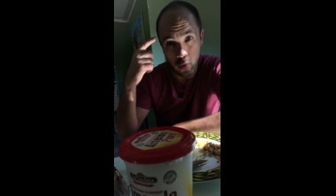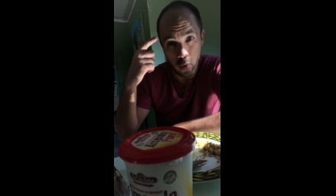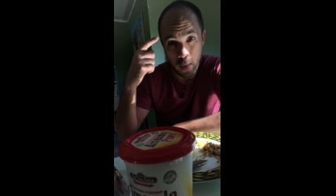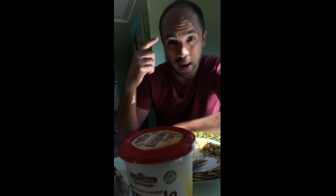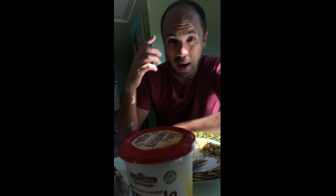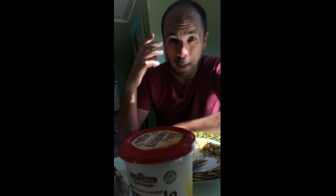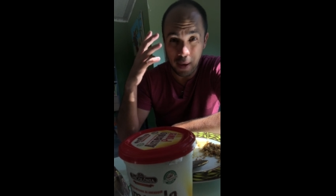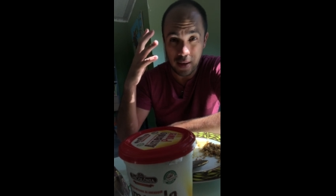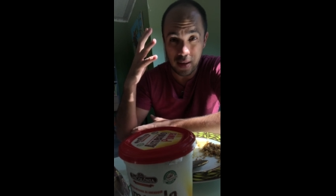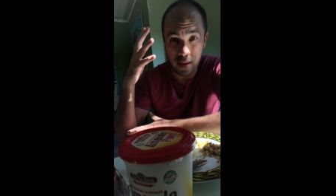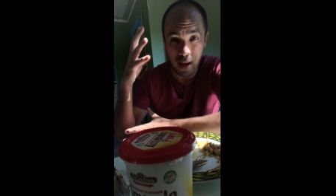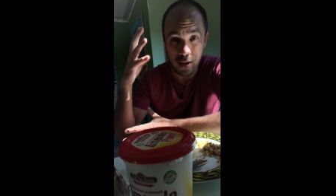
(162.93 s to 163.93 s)
com uma
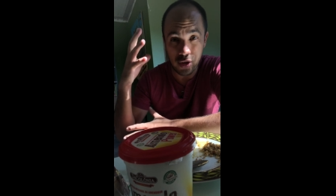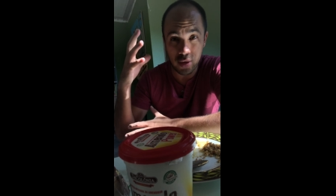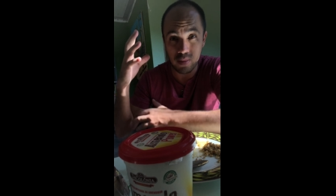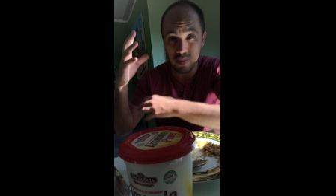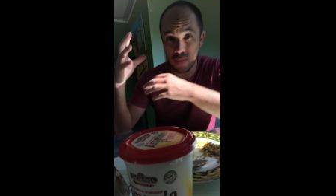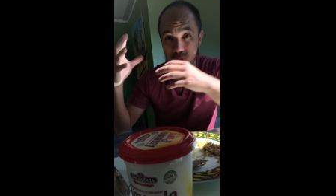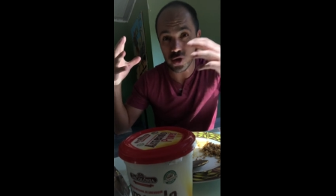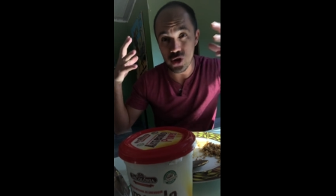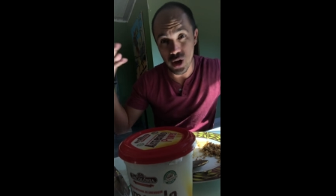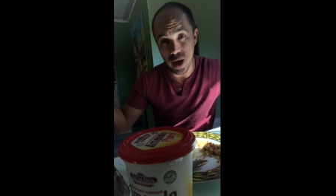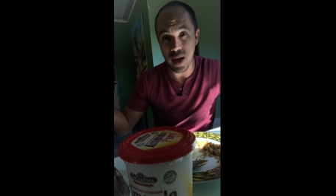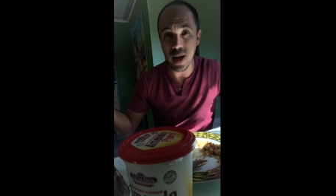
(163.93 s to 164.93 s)
capacidade de
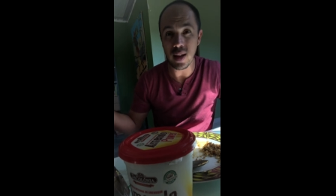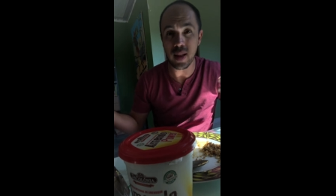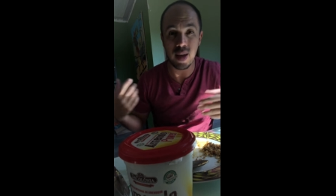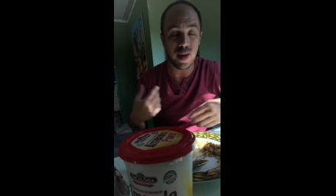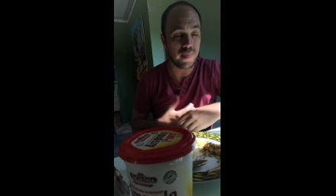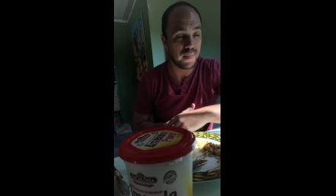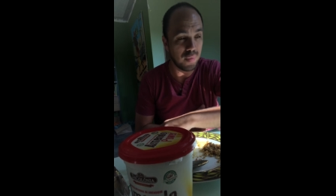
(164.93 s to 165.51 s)
enxergar além,